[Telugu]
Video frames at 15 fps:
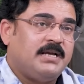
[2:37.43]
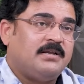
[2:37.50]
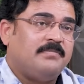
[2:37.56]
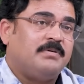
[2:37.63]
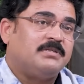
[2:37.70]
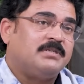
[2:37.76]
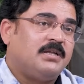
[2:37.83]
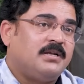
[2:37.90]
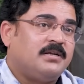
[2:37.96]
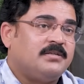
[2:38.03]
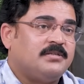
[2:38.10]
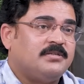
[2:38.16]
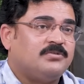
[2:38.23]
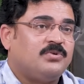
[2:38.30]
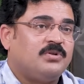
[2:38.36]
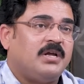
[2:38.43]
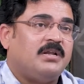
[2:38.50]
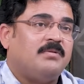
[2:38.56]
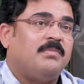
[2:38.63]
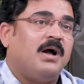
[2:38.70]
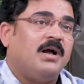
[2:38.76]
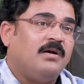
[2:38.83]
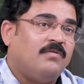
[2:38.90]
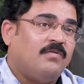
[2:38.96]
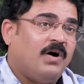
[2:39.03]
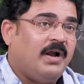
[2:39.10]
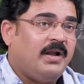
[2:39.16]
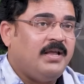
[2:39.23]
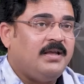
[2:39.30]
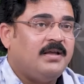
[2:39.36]
ఆయన ప్రచారానికి తీసుకుని ఆయన బాగా
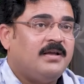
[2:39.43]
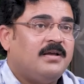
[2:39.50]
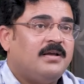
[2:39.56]
వాడి